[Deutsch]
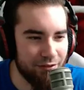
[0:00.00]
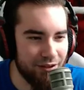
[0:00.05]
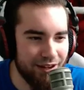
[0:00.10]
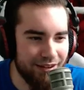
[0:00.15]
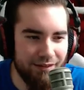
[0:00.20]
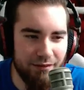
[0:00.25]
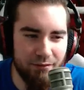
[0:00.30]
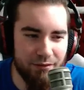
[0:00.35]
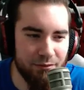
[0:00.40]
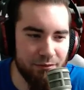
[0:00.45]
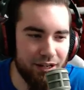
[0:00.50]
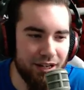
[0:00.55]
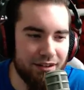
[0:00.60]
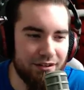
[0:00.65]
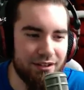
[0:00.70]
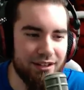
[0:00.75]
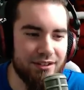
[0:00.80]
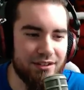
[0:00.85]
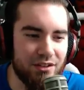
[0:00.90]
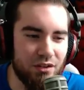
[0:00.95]

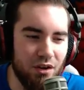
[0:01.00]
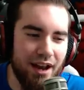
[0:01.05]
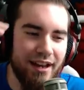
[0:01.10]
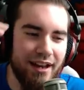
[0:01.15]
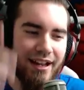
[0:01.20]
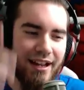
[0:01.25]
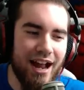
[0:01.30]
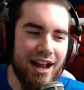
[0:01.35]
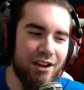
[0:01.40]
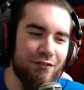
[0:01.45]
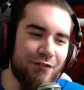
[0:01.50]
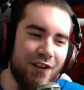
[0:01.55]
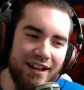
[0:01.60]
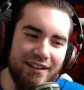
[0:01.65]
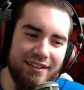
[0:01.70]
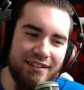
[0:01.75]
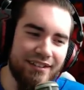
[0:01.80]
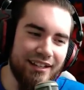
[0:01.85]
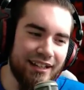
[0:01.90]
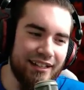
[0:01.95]
Wrestling-Simulation, dass so eine geile
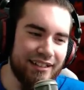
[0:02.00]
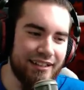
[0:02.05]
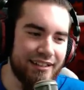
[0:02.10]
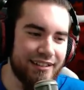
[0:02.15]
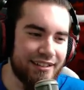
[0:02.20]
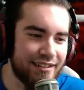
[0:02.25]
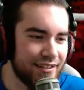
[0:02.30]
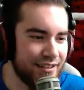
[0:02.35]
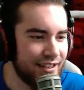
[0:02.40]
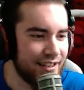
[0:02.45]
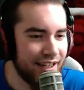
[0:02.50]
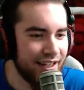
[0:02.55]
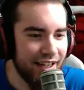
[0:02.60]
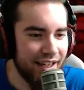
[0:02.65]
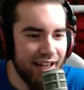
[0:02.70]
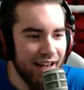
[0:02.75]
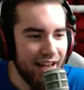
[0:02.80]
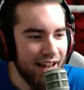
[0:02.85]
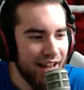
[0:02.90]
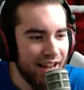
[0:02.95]
Phase drin ist,
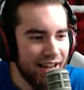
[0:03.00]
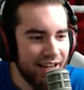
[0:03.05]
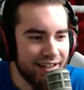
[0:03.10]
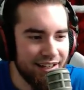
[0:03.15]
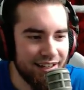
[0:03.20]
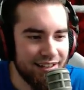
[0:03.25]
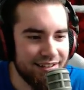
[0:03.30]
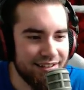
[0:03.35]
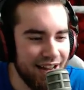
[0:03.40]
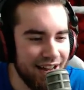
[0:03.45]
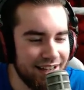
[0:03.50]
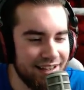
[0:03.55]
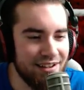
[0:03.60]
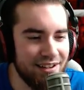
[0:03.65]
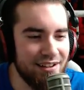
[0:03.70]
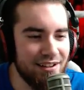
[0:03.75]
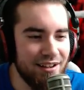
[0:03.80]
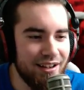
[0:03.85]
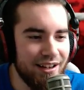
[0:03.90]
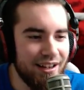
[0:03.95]
das
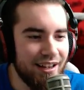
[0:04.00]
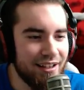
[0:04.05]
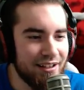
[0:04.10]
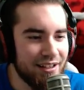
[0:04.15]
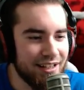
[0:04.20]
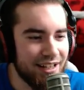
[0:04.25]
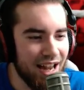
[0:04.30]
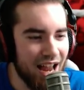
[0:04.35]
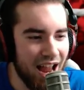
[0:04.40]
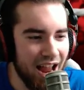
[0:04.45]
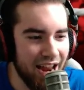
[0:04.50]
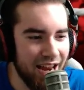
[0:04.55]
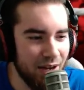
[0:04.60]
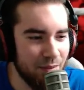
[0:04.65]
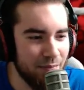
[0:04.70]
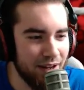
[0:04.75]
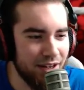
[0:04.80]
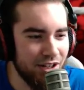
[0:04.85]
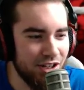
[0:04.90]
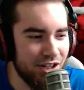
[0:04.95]
hätte kein
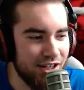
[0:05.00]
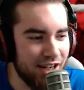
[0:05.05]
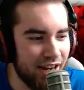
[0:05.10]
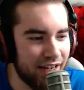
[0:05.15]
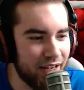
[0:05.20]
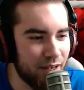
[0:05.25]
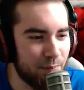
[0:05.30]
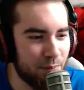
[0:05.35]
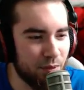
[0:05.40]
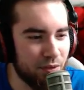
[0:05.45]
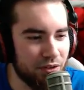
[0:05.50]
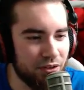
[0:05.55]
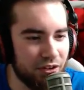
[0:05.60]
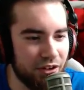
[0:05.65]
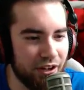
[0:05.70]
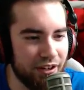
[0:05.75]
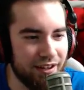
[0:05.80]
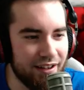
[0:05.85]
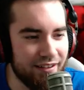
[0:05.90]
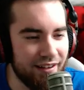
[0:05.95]
Mensch geiler bocken
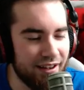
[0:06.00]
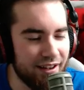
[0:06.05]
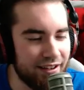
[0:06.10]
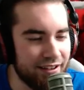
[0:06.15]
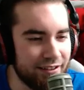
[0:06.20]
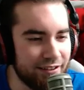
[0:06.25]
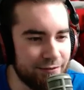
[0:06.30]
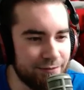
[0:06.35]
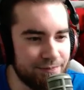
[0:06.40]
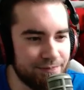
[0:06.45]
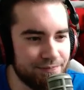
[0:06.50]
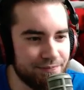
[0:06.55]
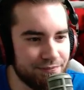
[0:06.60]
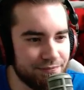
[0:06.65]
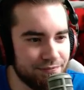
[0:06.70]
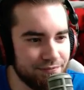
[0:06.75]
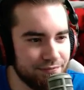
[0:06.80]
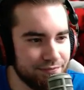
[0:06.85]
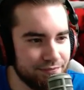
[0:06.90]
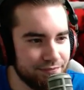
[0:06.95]
können, das Ende.
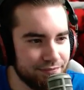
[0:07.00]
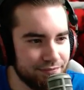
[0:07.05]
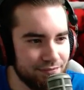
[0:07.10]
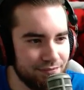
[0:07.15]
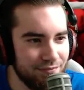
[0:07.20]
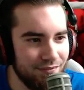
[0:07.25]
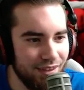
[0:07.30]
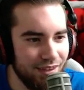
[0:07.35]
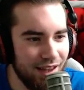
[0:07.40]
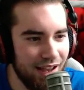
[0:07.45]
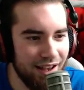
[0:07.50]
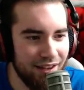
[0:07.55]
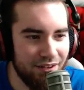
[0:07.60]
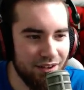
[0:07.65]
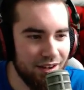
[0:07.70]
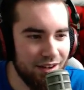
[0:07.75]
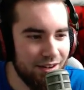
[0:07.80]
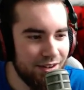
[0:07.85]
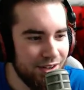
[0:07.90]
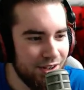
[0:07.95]
Das
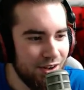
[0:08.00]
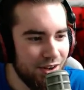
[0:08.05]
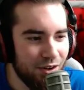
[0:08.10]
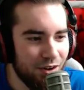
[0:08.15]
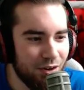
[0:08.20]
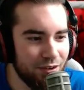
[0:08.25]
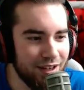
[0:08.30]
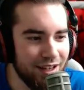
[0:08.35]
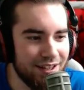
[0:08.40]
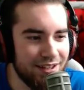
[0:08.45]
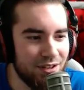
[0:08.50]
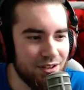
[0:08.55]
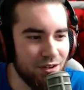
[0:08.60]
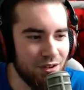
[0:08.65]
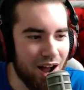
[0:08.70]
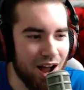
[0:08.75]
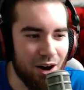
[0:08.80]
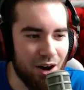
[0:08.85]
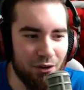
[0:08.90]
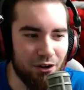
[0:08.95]
war, und das so
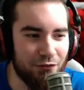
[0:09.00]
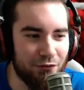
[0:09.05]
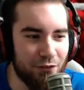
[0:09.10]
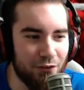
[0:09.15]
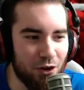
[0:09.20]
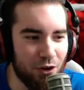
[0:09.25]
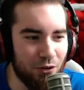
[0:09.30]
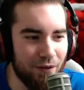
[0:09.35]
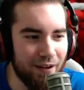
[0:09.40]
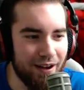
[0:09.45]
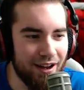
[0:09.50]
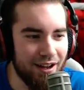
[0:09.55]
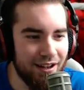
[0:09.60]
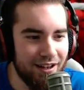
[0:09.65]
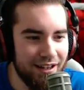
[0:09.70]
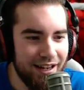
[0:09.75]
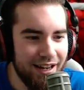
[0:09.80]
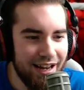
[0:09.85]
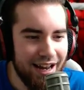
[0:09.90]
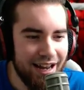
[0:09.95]
out of nowhere.
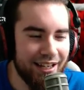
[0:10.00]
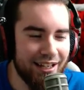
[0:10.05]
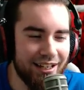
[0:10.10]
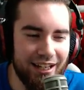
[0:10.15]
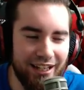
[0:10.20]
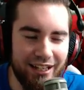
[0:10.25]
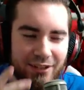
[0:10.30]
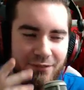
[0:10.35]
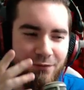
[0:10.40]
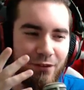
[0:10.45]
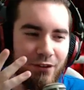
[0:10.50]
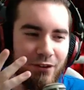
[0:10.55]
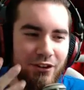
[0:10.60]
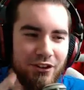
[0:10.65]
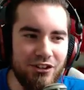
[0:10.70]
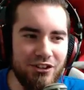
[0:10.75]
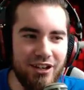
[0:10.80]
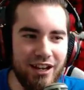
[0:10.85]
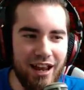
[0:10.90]
Ich, ich wünschte...